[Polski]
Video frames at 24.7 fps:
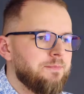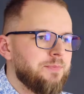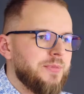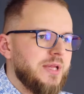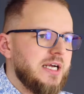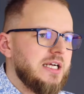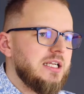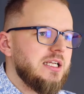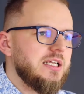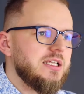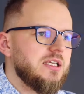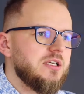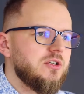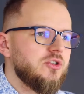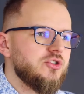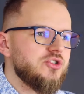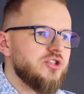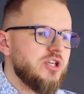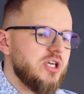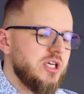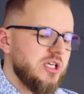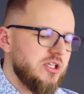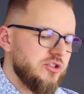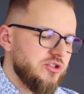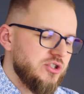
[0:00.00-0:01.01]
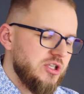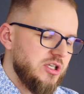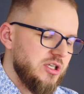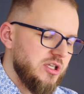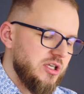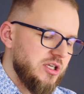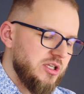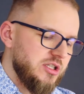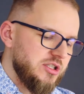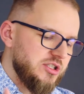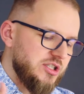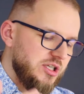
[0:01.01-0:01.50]
Tak, dlatego że
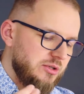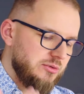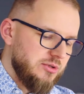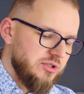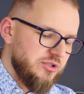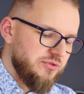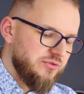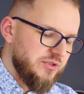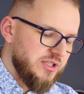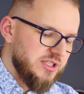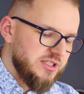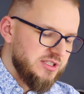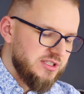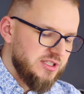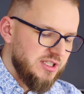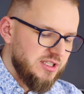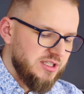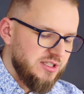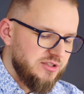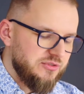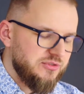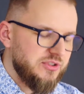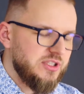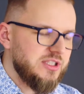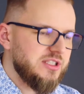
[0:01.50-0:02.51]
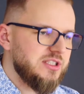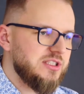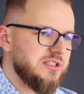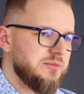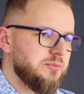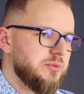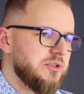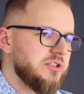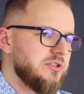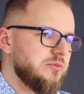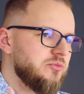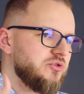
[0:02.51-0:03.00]
jeżeli działasz w ten, e, w ten
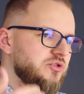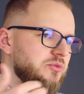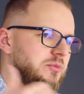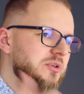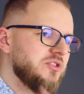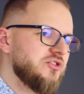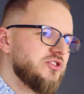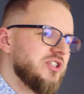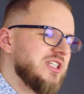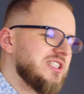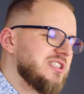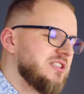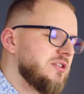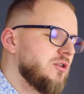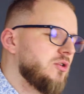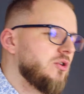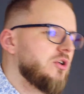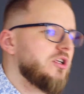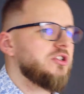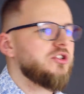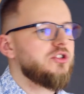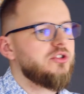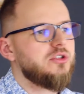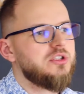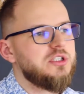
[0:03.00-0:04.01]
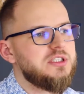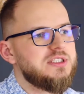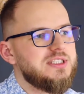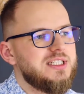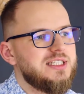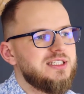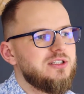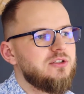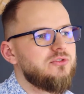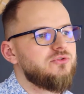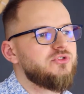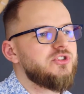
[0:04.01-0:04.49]
sposób, że masz jasno określony
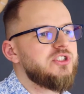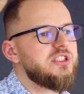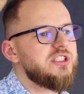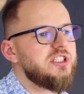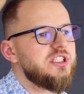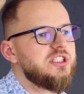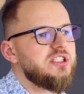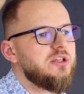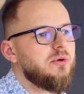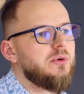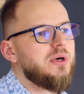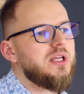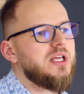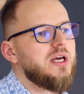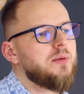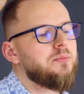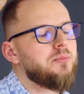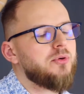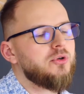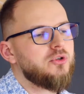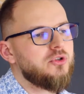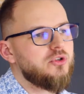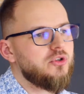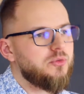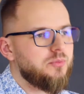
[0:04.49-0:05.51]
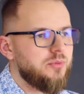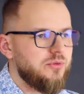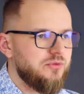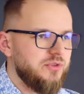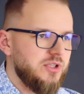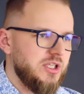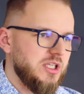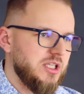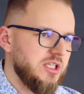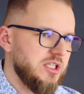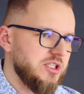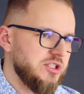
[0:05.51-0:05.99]
cel, to wszystkie działania pod to
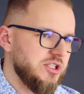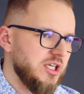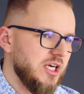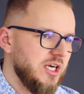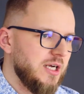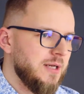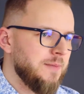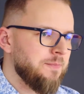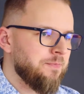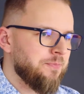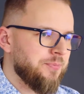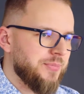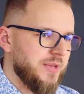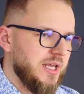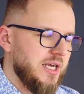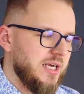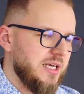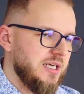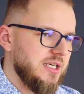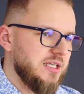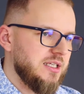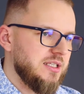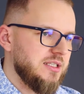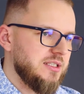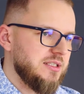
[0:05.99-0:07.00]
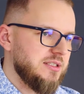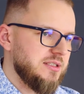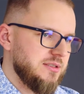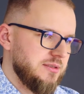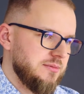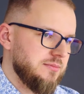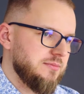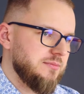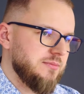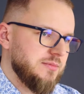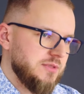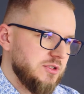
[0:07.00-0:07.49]
powinieneś e,
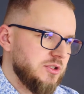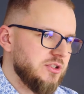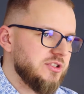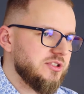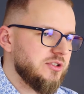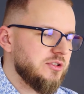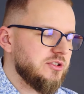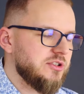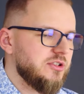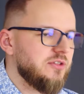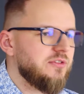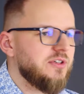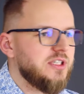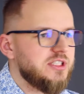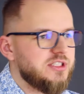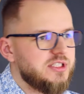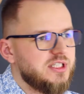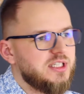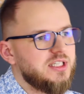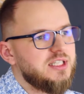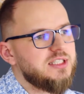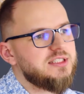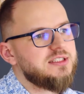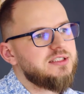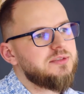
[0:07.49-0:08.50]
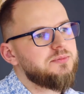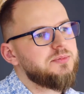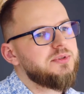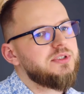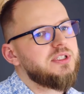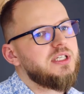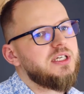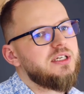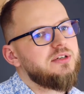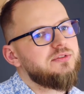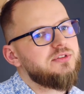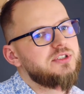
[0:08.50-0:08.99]
dostosować. Tak, ja
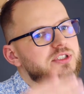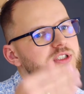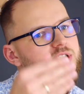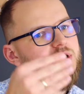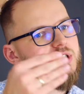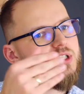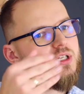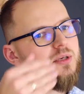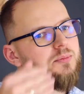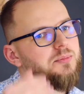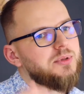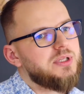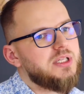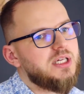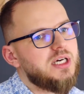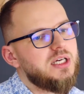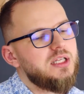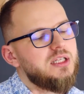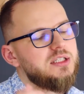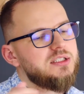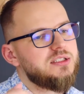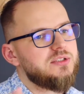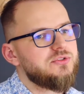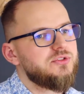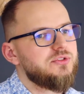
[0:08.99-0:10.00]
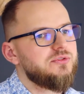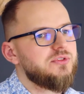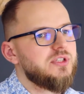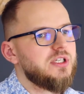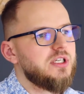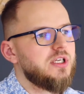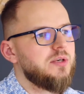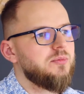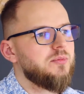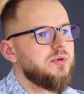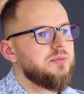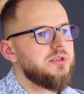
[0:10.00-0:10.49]
sobie daję właśnie takie pytanie zawsze w
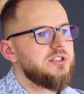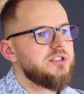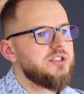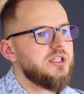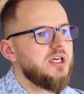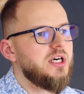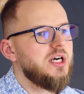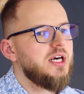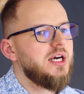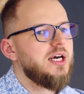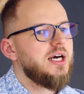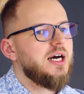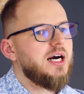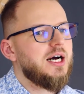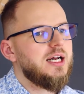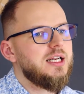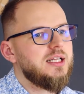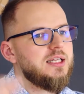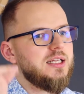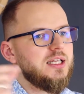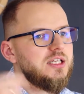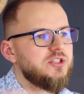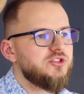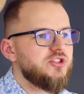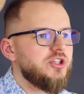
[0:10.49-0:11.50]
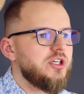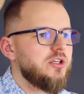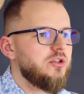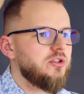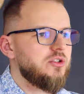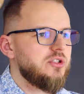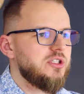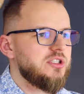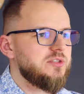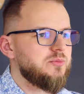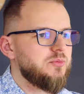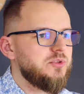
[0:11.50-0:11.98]
takim momencie, ale
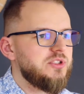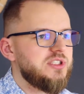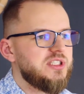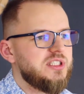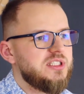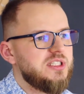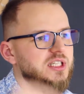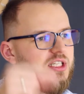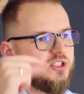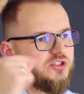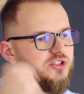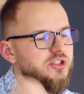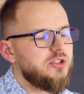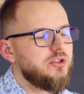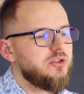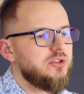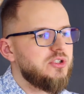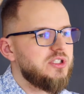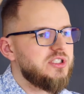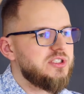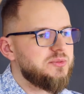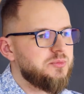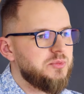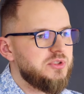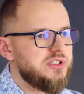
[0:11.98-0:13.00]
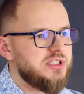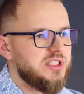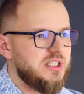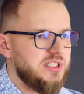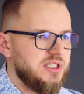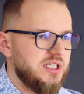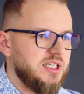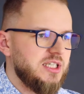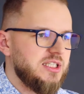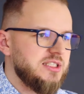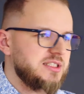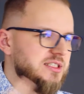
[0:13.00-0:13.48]
dlaczego to jest mój cel? Dlaczego to jest mój cel?
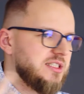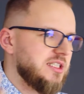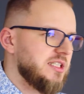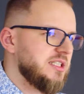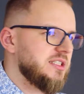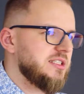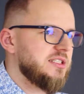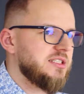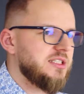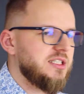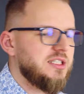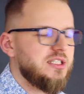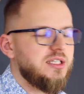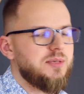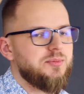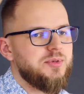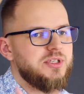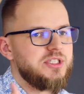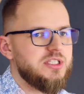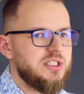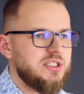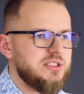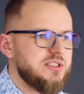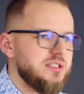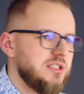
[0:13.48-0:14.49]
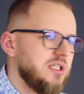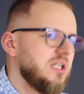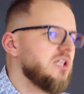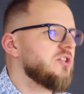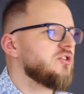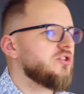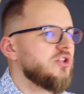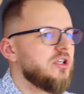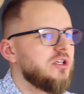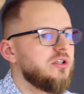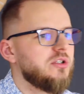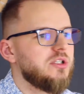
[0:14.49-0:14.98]
Tak, jest taka zasada pięć razy
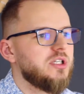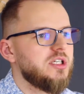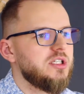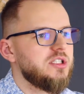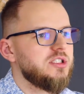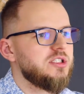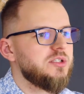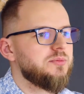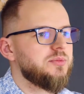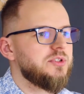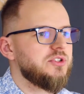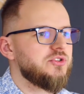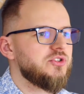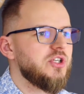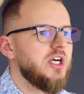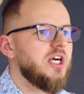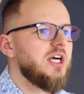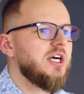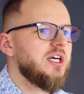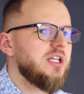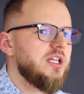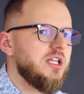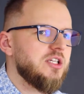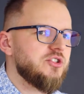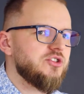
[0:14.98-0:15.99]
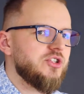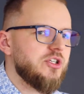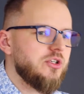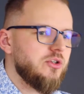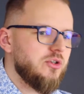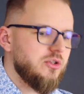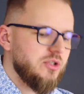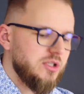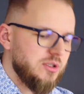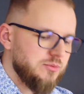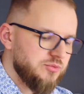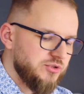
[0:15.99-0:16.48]
dlaczego, tak? I się pytasz,
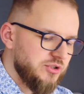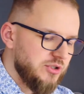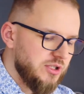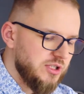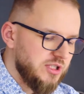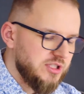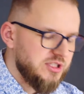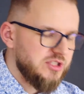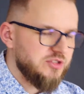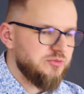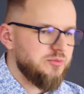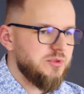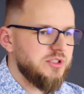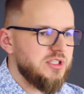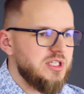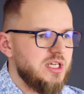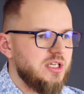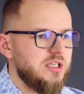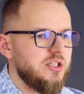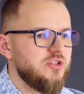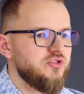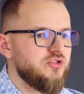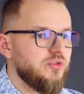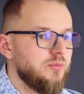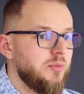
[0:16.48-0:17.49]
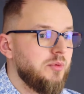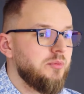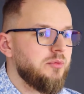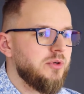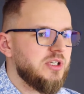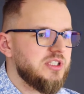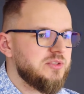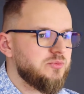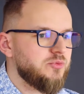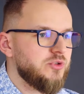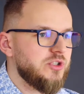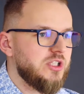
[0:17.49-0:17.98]
dlaczego na przykład chcesz mieć lajki? Żeby
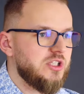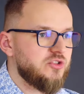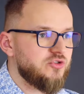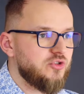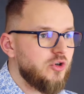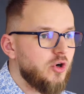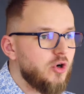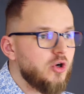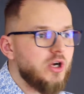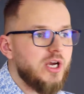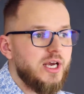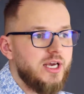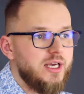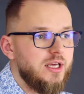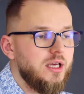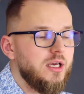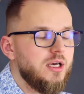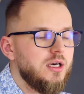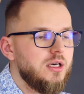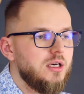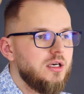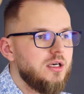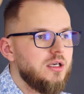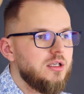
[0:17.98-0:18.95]
była sprzedaż. Okej. Okay